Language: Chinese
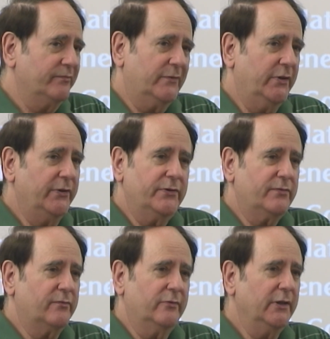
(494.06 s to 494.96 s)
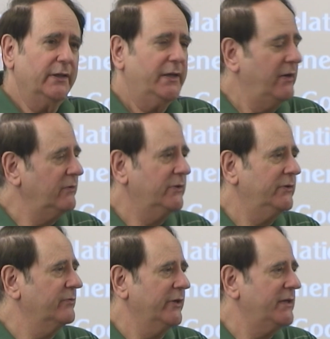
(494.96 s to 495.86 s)
那就很难
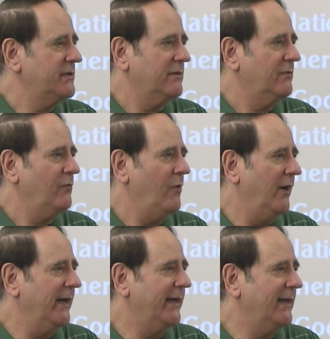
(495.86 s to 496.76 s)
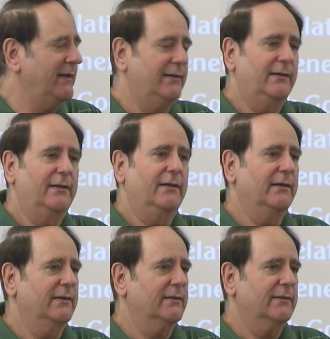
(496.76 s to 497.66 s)
解释为什么
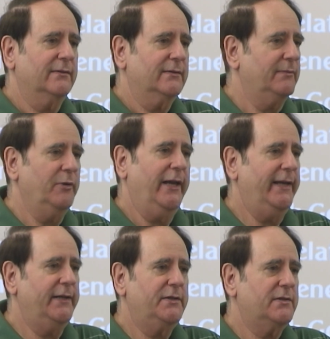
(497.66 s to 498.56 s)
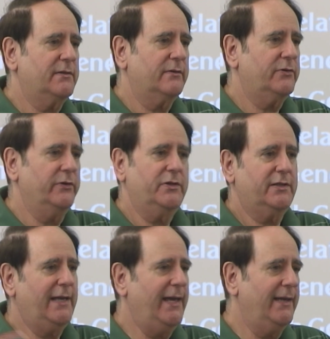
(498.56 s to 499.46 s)
行星
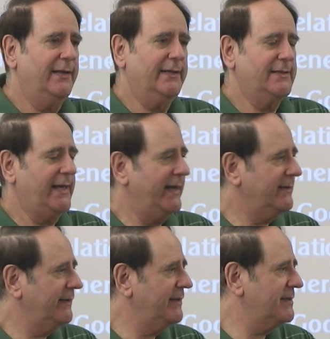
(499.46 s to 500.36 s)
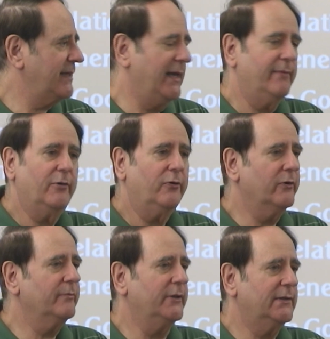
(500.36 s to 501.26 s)
会很多年的围
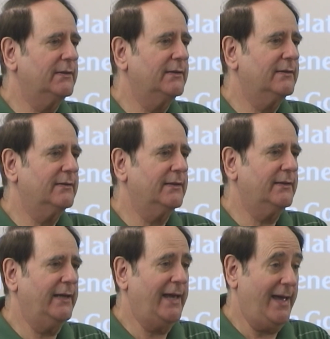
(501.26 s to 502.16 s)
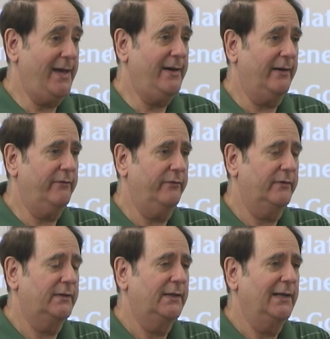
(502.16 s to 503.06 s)
绕着这条轨
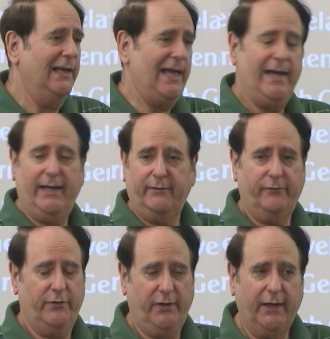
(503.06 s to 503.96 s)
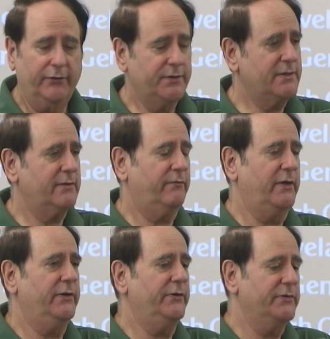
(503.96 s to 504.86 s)
道一直的
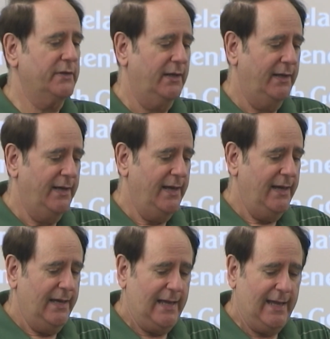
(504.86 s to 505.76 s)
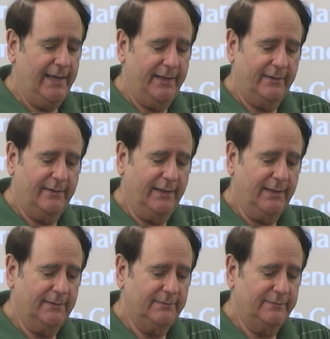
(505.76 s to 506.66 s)
旋转，而不
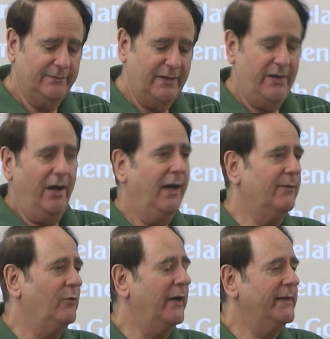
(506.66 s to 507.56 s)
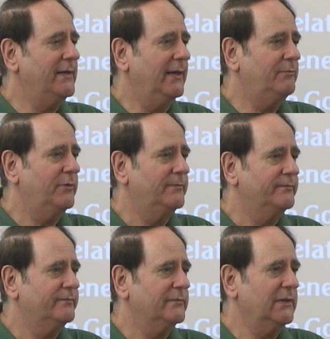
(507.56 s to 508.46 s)
会停止，
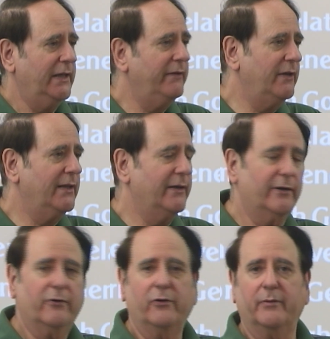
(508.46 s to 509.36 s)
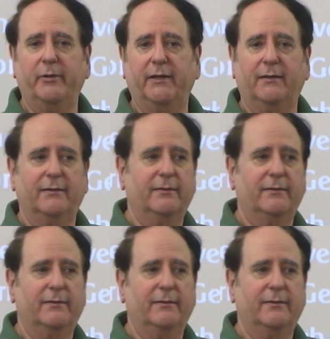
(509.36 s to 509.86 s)
或者是撞向